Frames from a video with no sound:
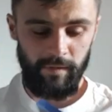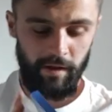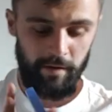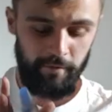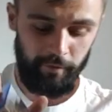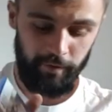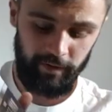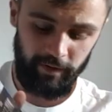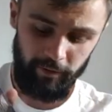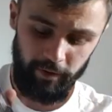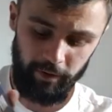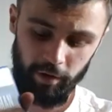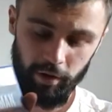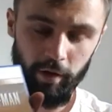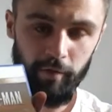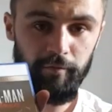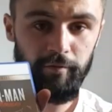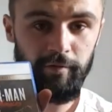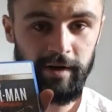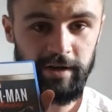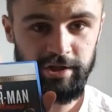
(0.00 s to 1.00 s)
Faut savoir que
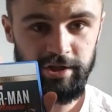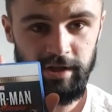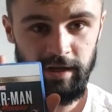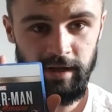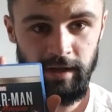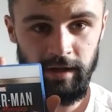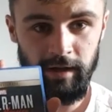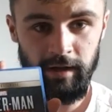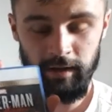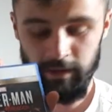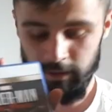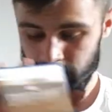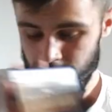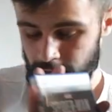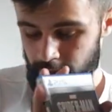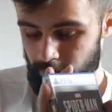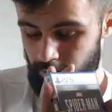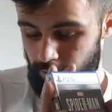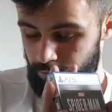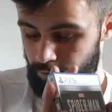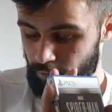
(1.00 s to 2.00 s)
quand vous l'achetez,
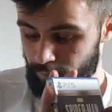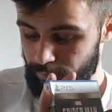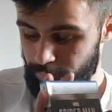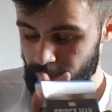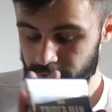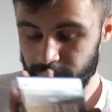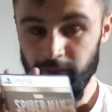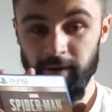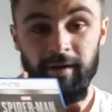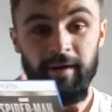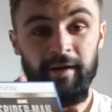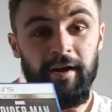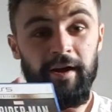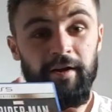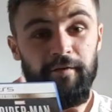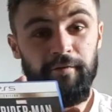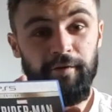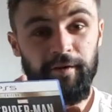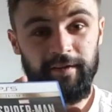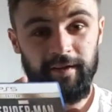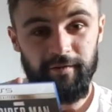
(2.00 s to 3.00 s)
oh, tombe pas toi.
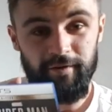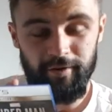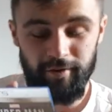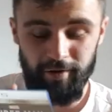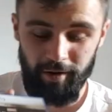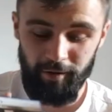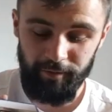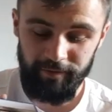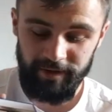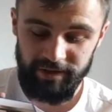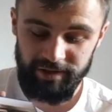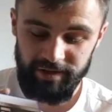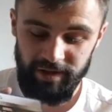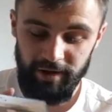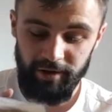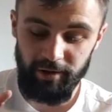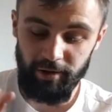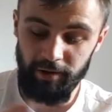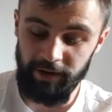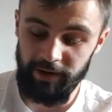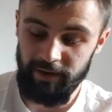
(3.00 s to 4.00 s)
Faut savoir que quand vous achetez
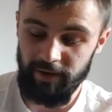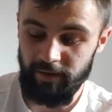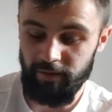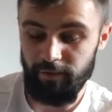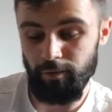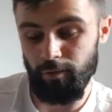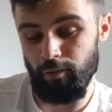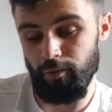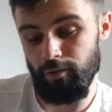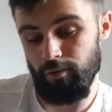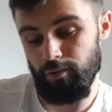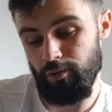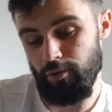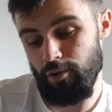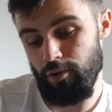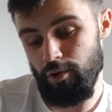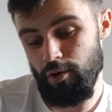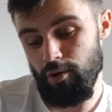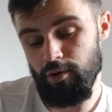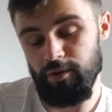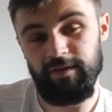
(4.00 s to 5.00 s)
euh, l'édition
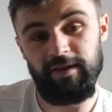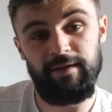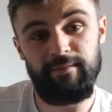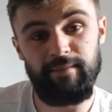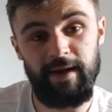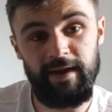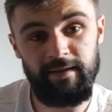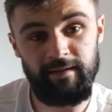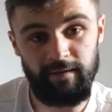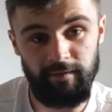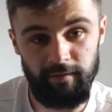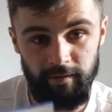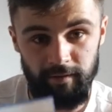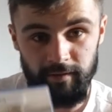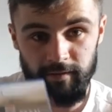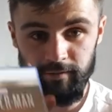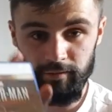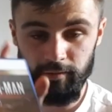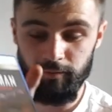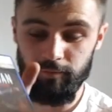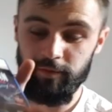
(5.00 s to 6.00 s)
Ultimate,
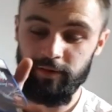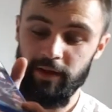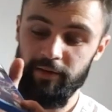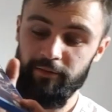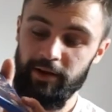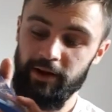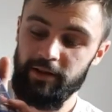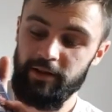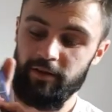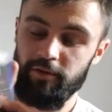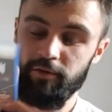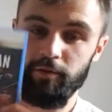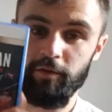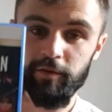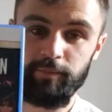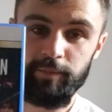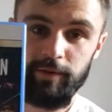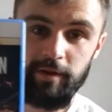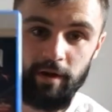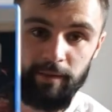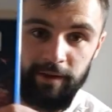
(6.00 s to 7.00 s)
donc vous avez l'édition
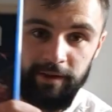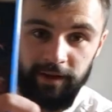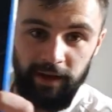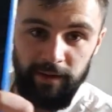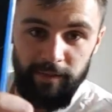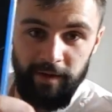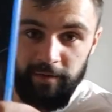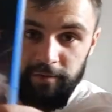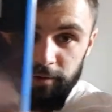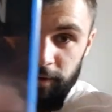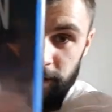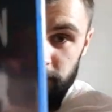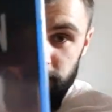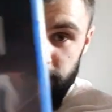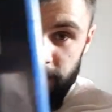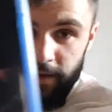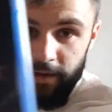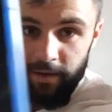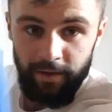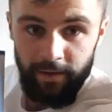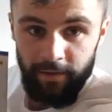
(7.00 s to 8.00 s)
Spider-Man
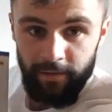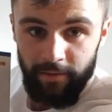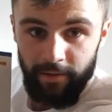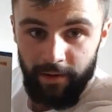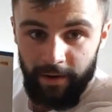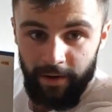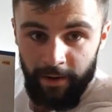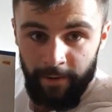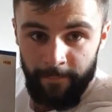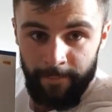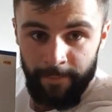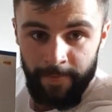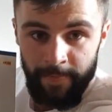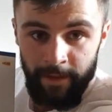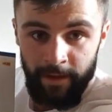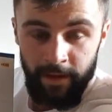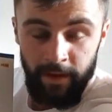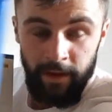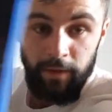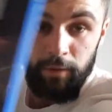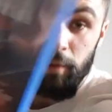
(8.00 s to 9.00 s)
remasterisé, voilà,
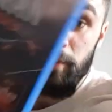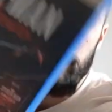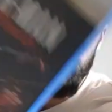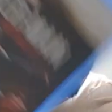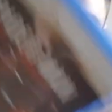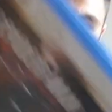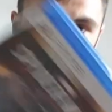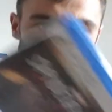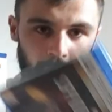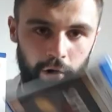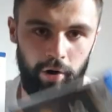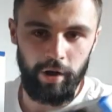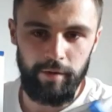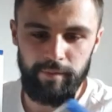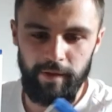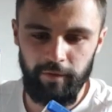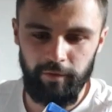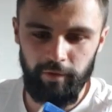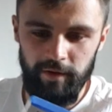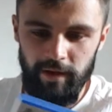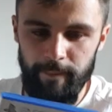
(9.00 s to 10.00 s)
donc il est en code,
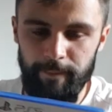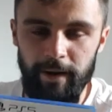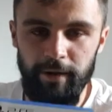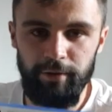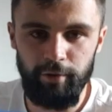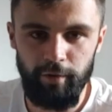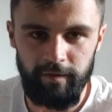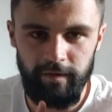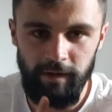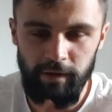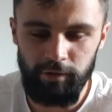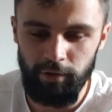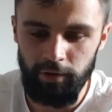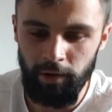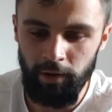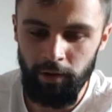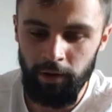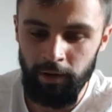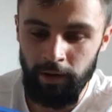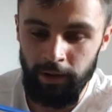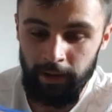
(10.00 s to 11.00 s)
bien sûr, il n'y a pas deux CD
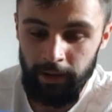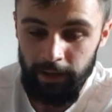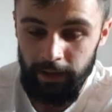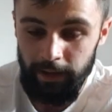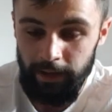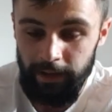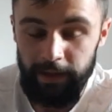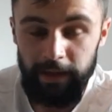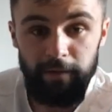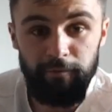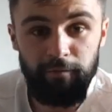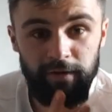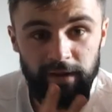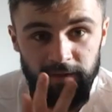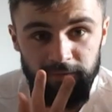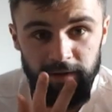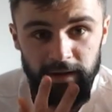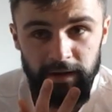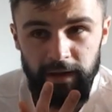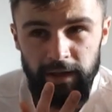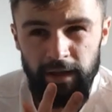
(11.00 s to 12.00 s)
dedans. Et vous
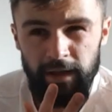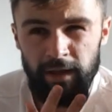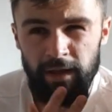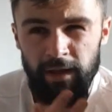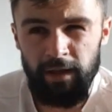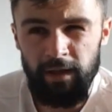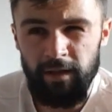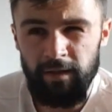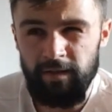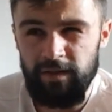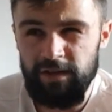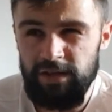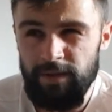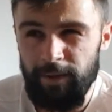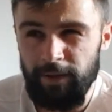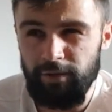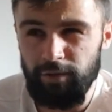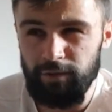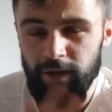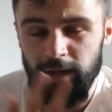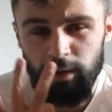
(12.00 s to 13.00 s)
avez les, si je dis
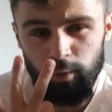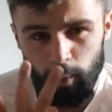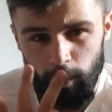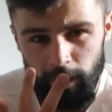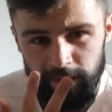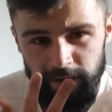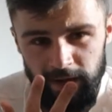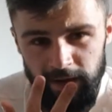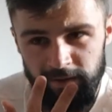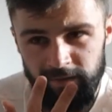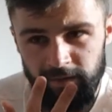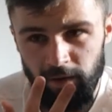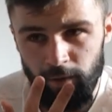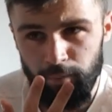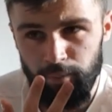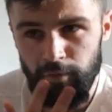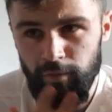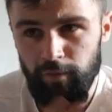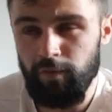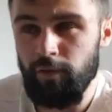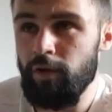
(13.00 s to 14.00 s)
pas de conneries, 3 DLC en
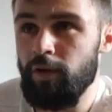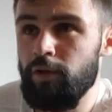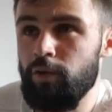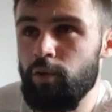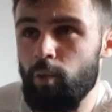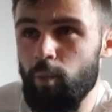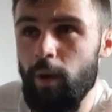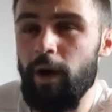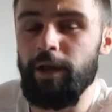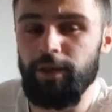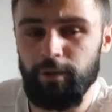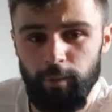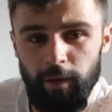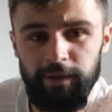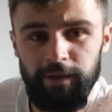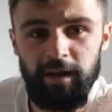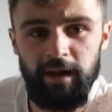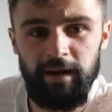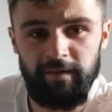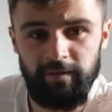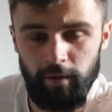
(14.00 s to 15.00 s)
plus. 3,
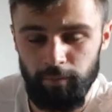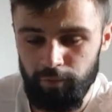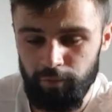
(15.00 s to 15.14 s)
3 DLC en